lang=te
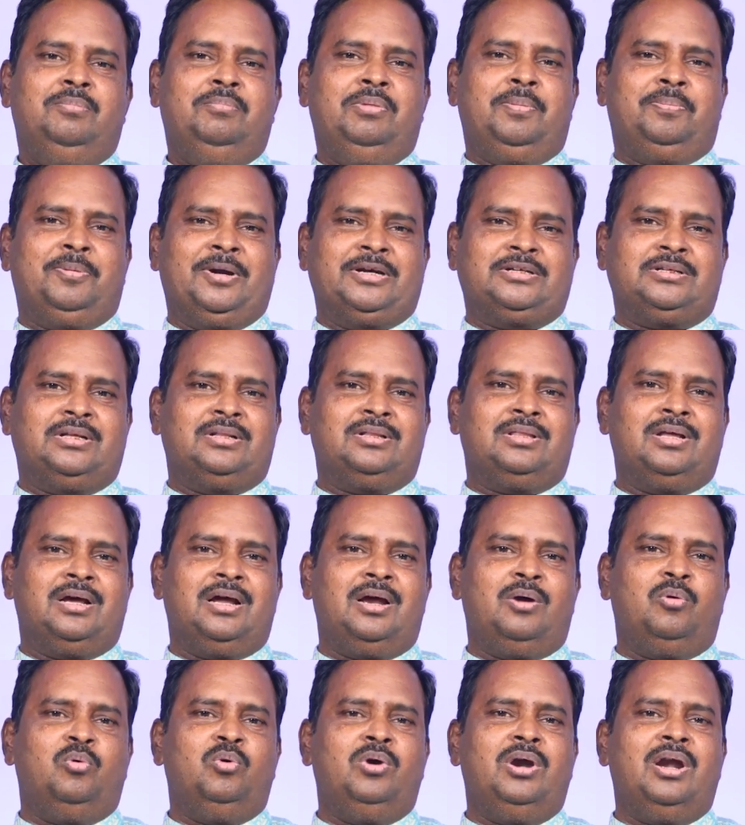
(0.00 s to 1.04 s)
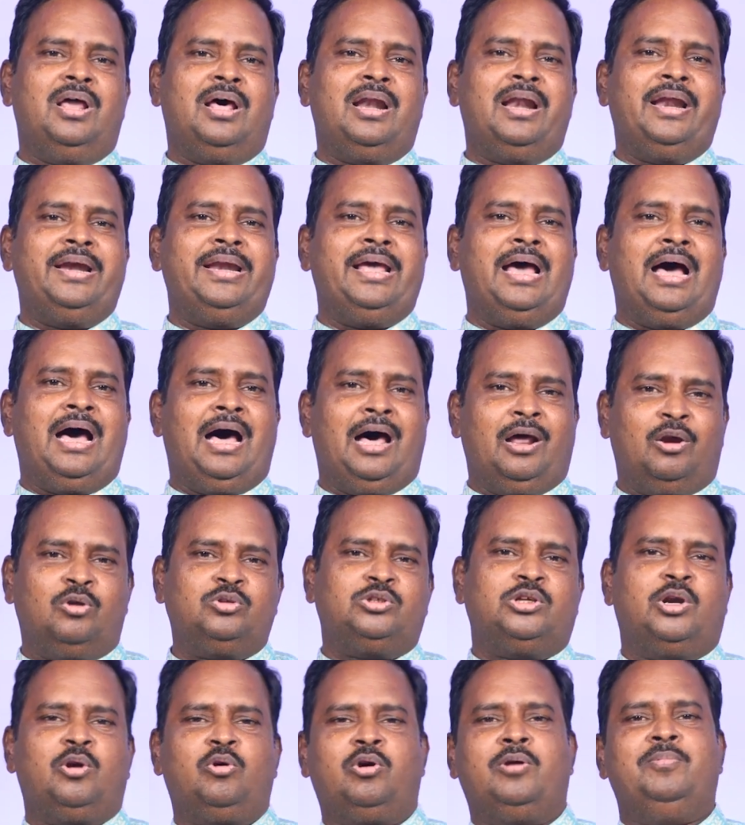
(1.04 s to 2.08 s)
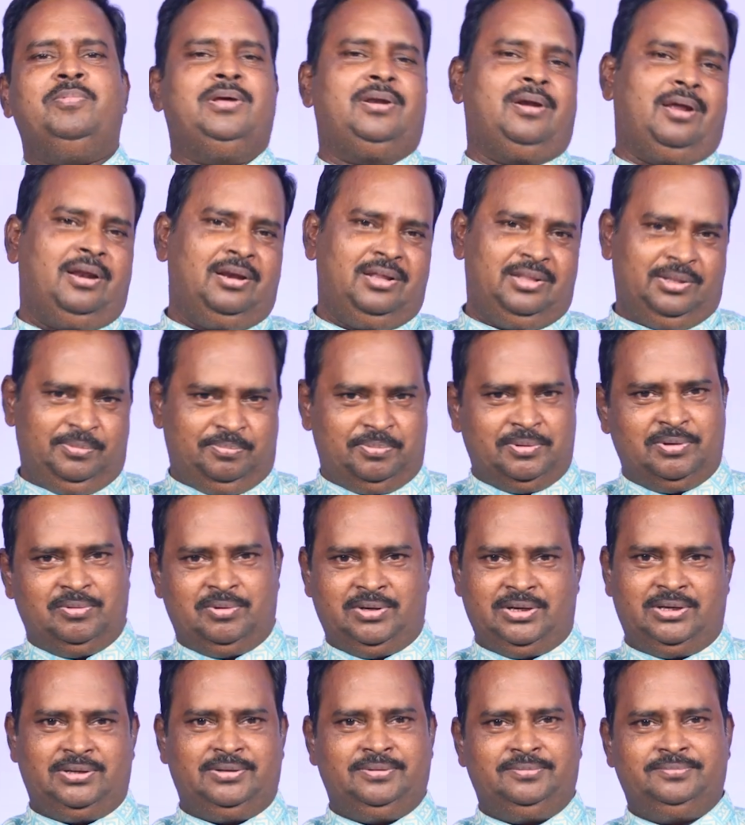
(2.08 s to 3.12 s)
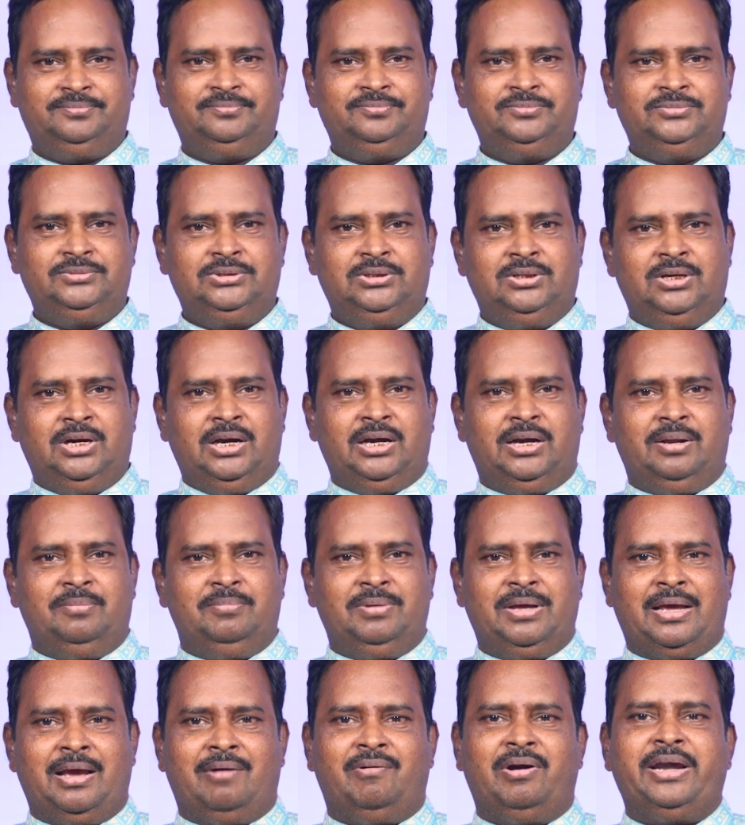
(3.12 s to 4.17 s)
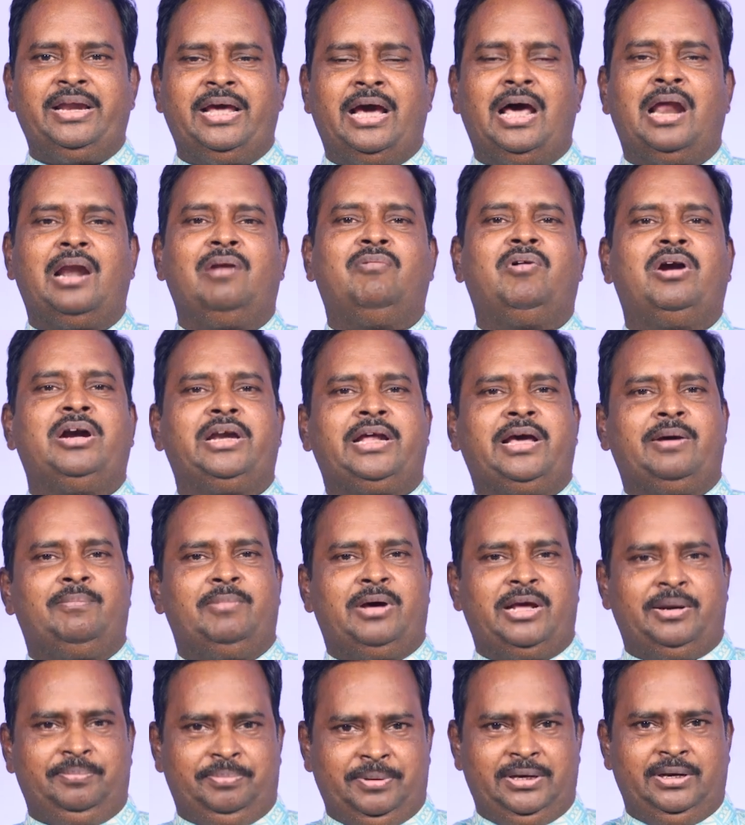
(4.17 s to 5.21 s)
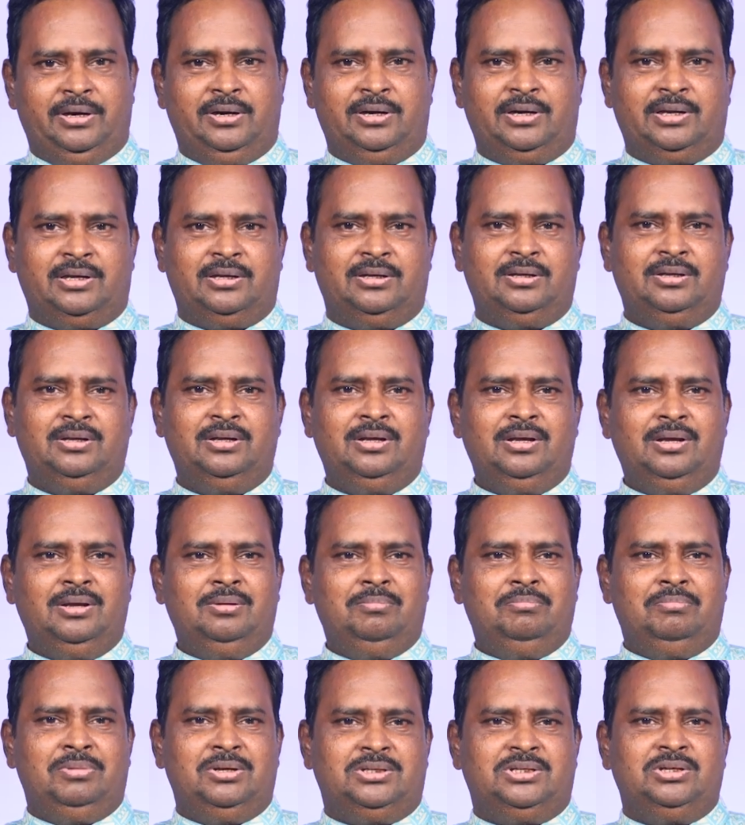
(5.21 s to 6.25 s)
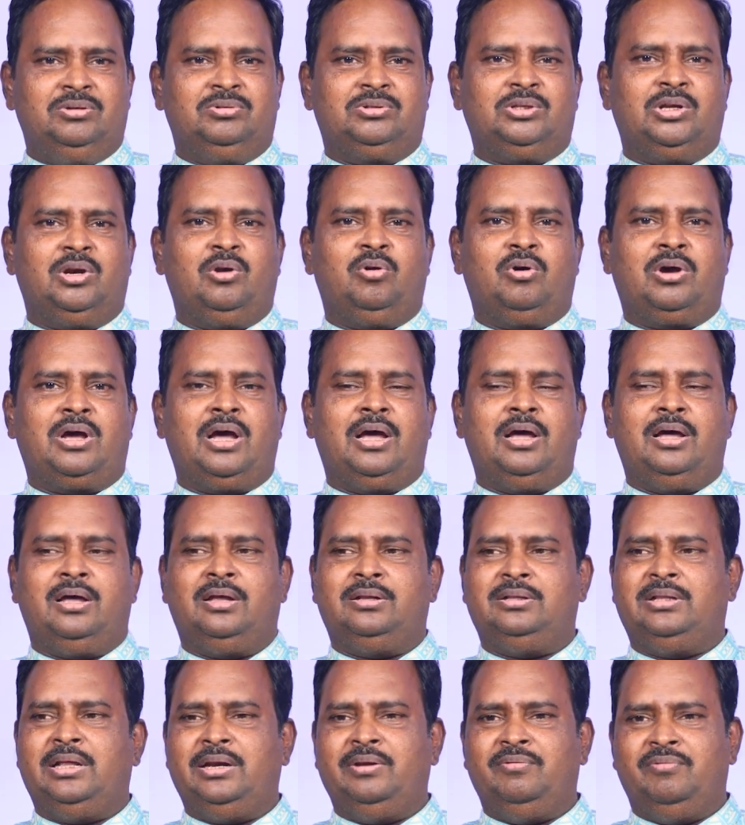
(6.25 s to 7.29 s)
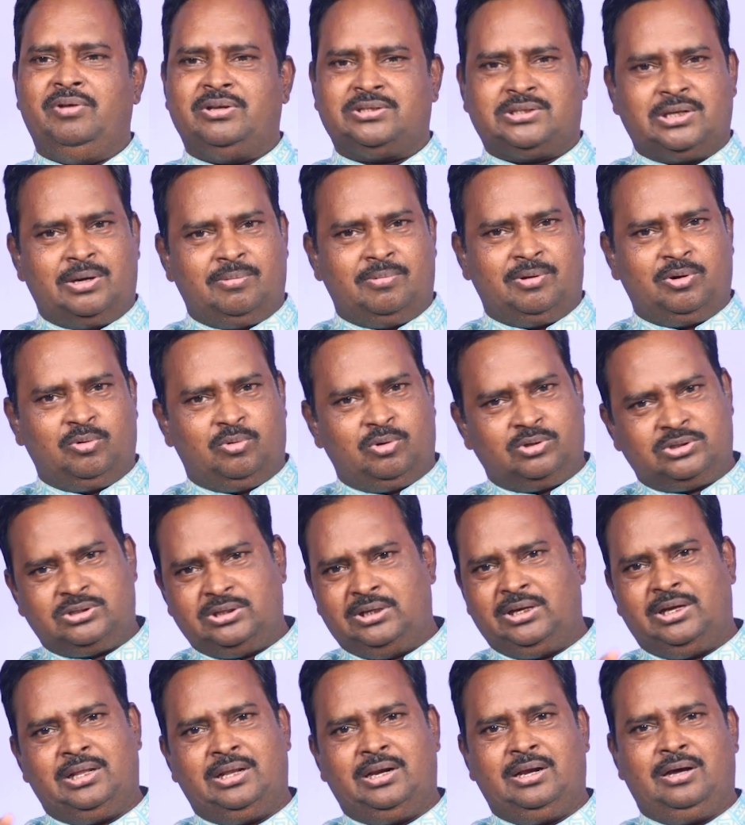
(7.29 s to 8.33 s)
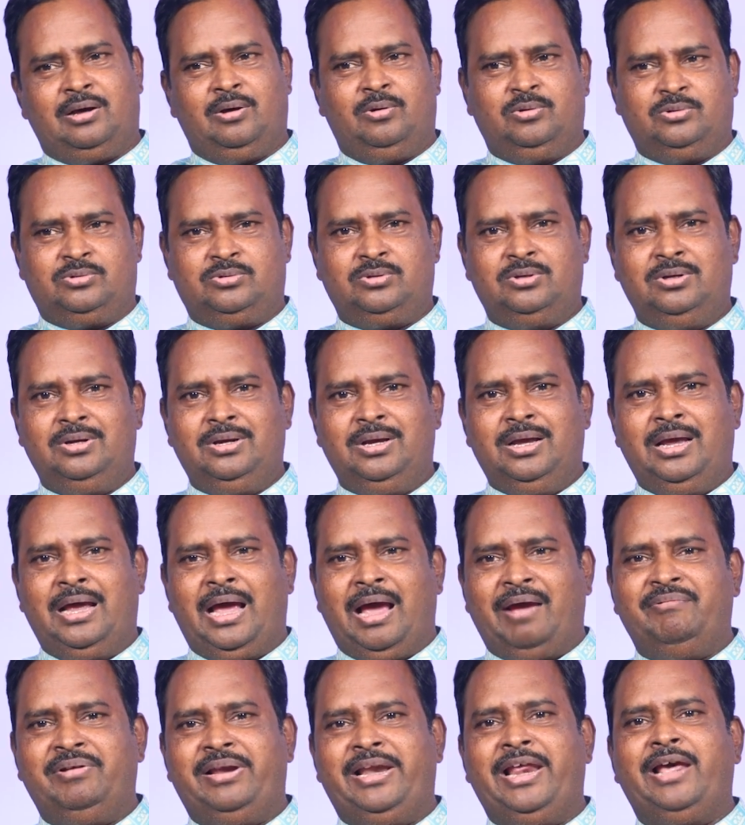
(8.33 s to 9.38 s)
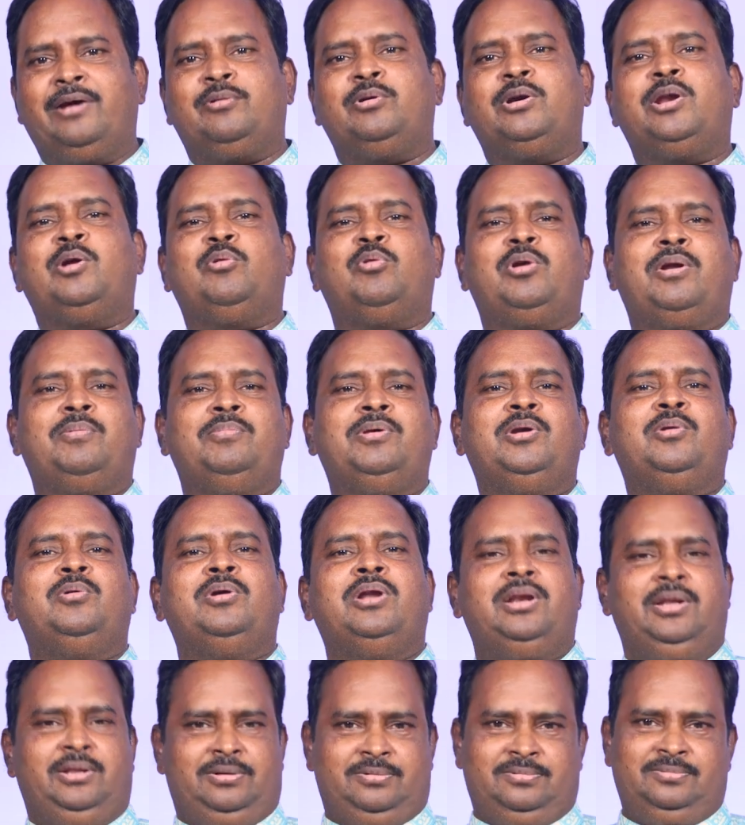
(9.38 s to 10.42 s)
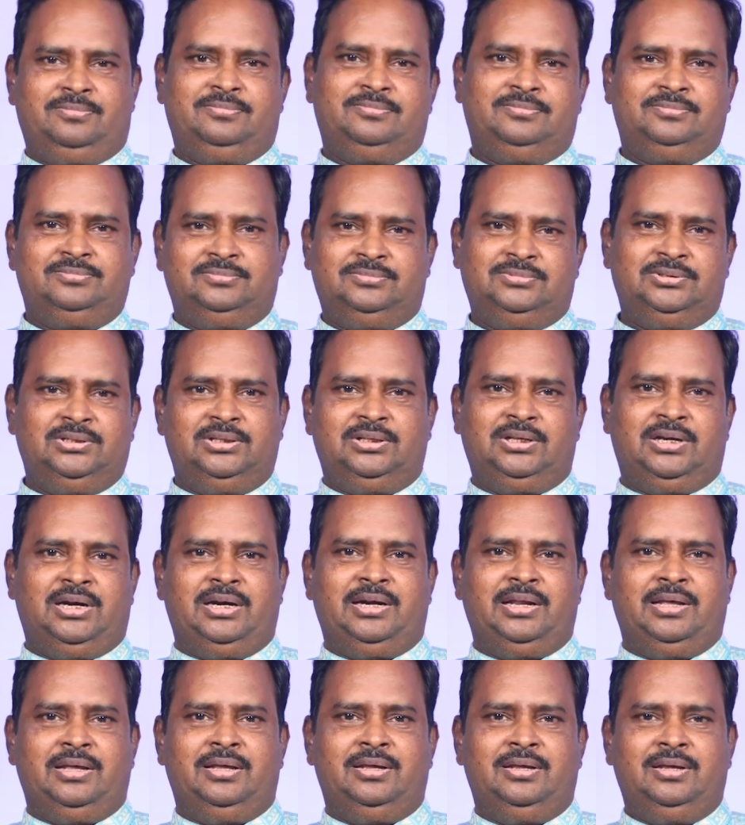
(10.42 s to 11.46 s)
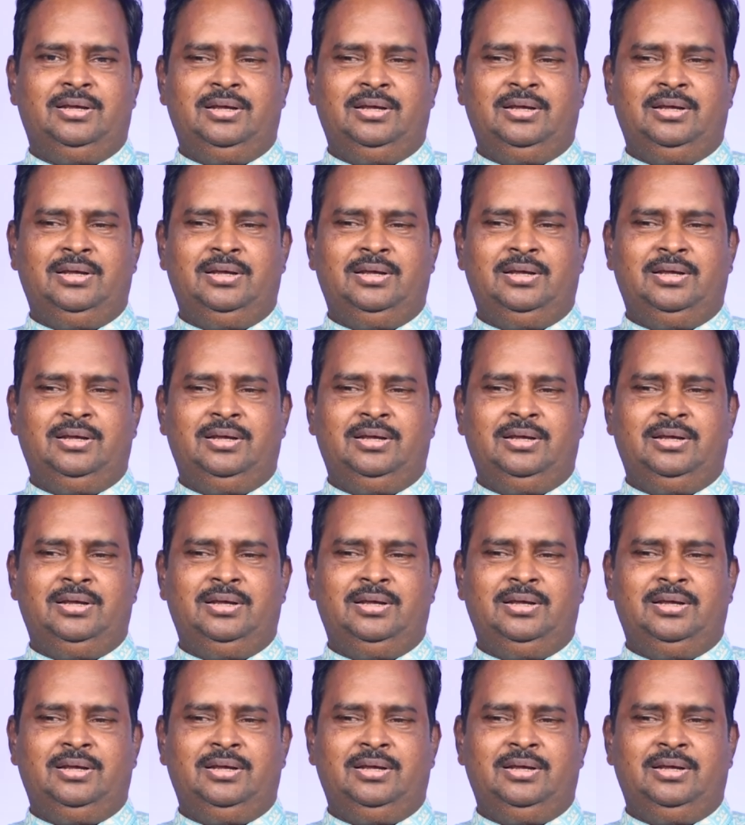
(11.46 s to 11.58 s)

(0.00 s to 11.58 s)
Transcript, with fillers: మీరు ప్రశాంతంగా ఉండాలనే ఆలోచన కూడా మీకు రాలేదు ఇప్పటివరకు అంటే మీకు అవన్నీ అలవాటుగా మారిపోయినాయి అంటే మీ జీవితంలో ఒక దాన్ని వ్యసనం అనుకోవచ్చు ఇంకేదైనా కావచ్చు అవి లేకుంటే కూడా మీరు ఉండలేరు ఎందుకంటే